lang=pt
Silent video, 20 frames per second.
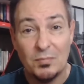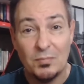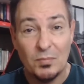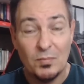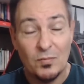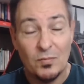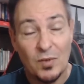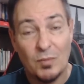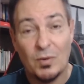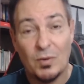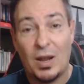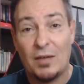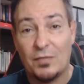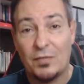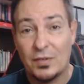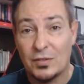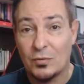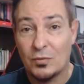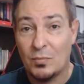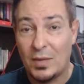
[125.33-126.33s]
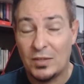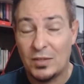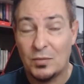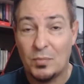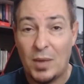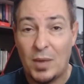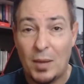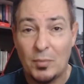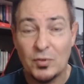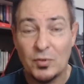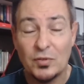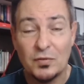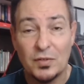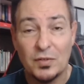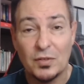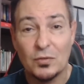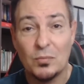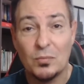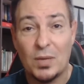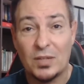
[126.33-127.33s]
vamos lá fazer um bate-papo. A gente
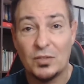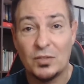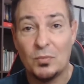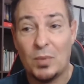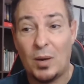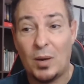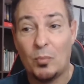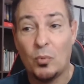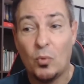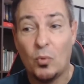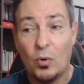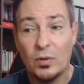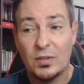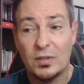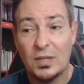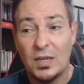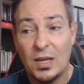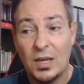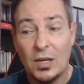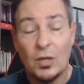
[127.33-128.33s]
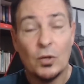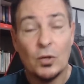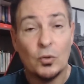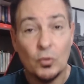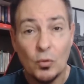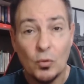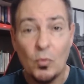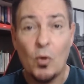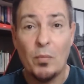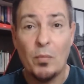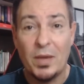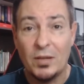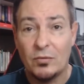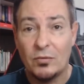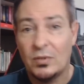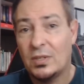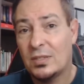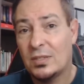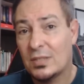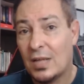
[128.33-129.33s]
fez um bate-papo ontem, no momento
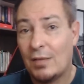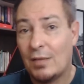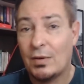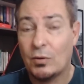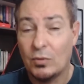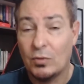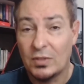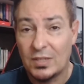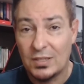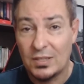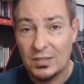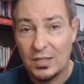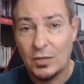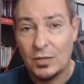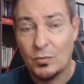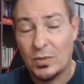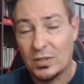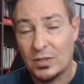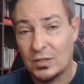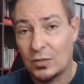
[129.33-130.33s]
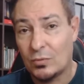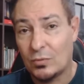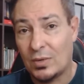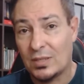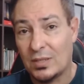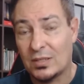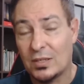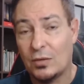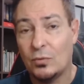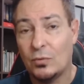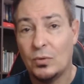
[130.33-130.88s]
em que estava acontecendo uma situação